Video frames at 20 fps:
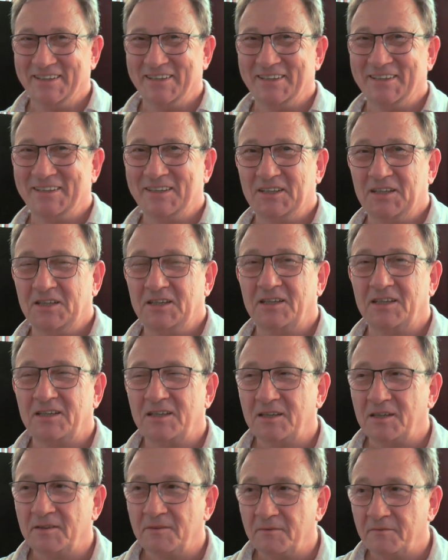
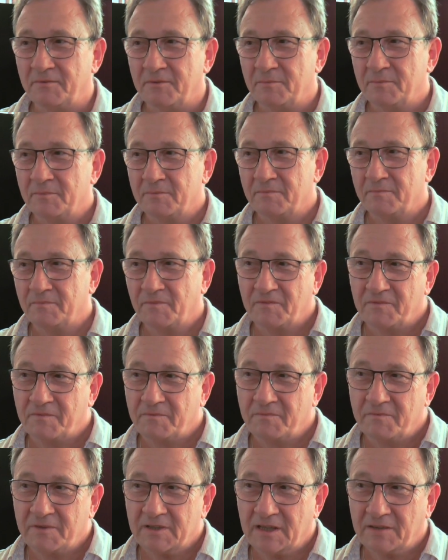I, I,
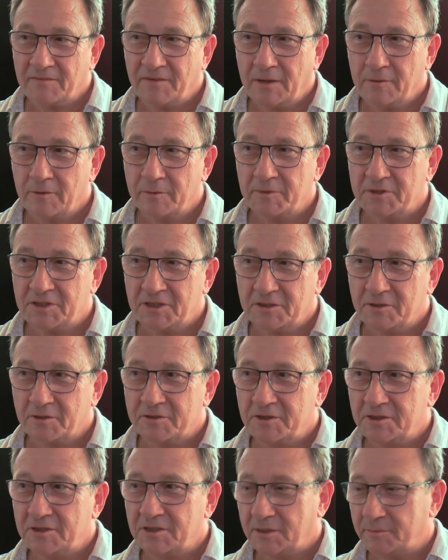wydawało mi się i do
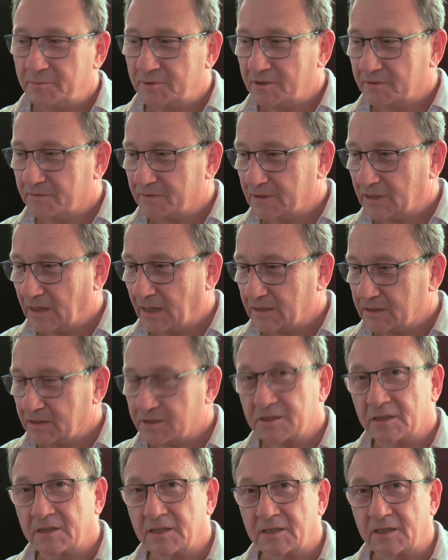dzisiaj mi się
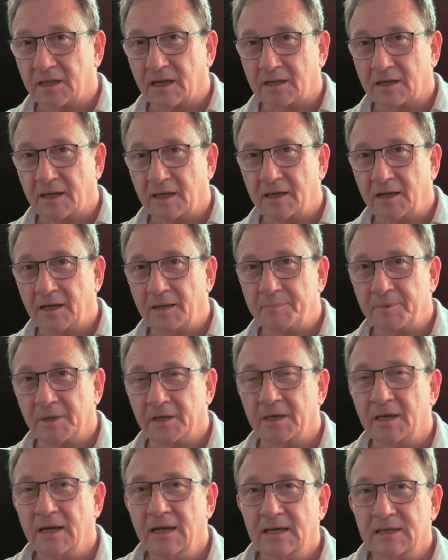wydaje, że jednak
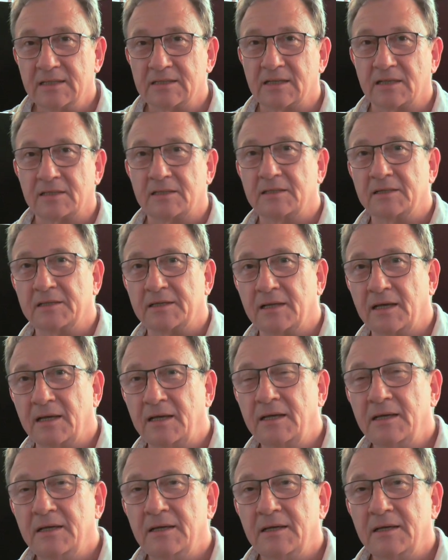najlepiej satyrę